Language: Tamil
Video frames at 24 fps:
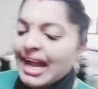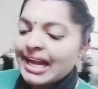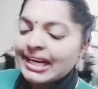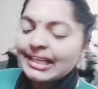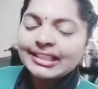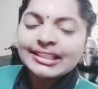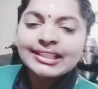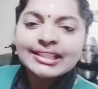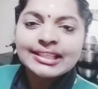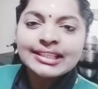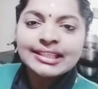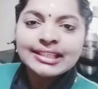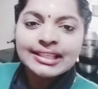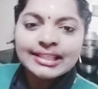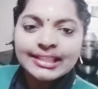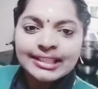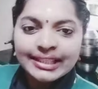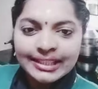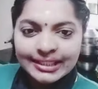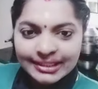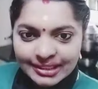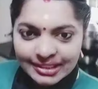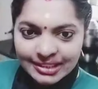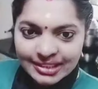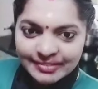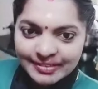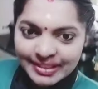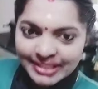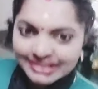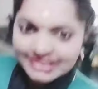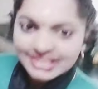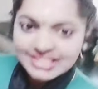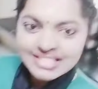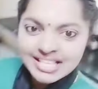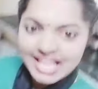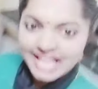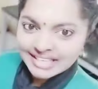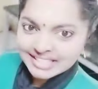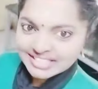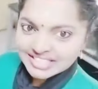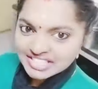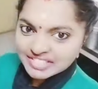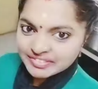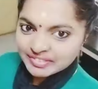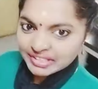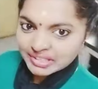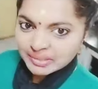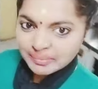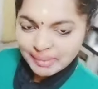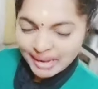அண்ட் இதுக்கு வந்து சைட் டிஷ் வந்து